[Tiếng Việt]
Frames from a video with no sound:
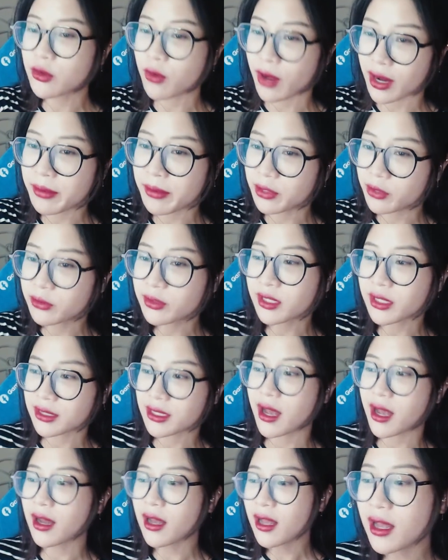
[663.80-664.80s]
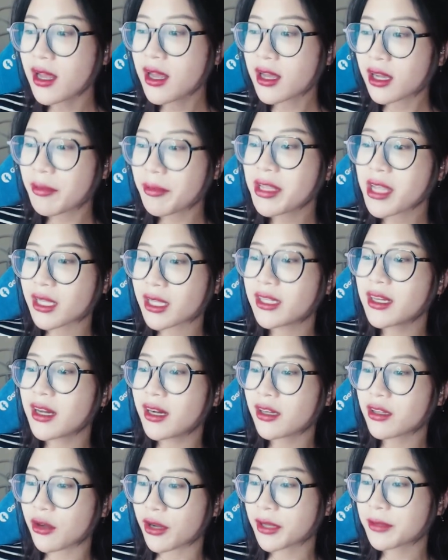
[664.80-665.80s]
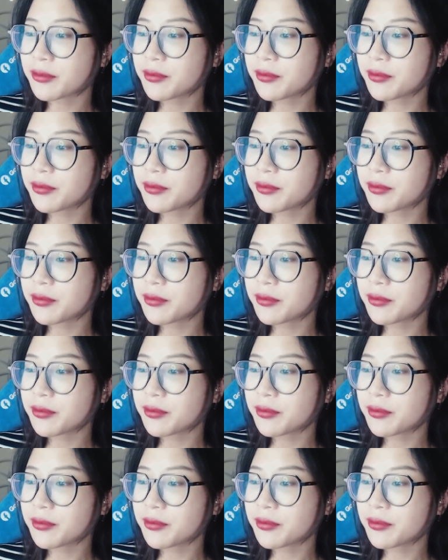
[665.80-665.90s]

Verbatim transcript: quá là mình cũng sợ sợ cái bây giờ thì đỡ rồi